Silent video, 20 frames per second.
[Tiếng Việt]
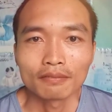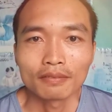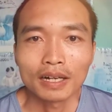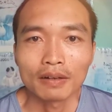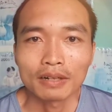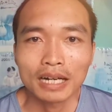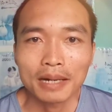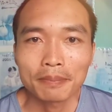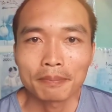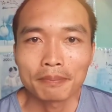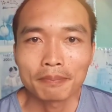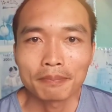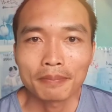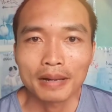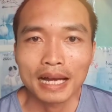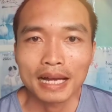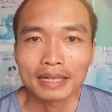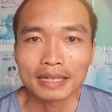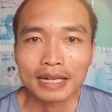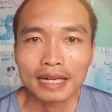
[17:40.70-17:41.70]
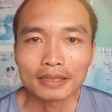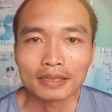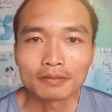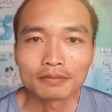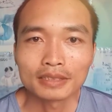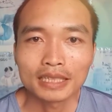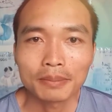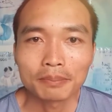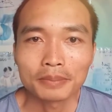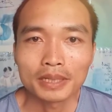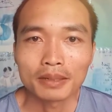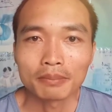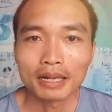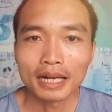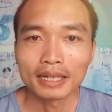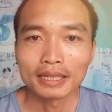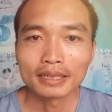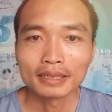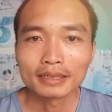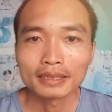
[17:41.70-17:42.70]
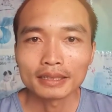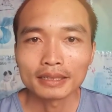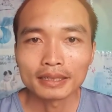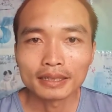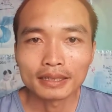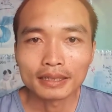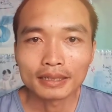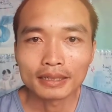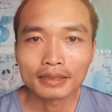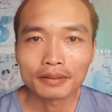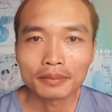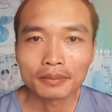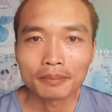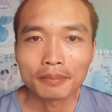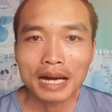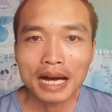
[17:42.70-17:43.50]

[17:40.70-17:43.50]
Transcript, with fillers: Vào năm hai không một bảy thì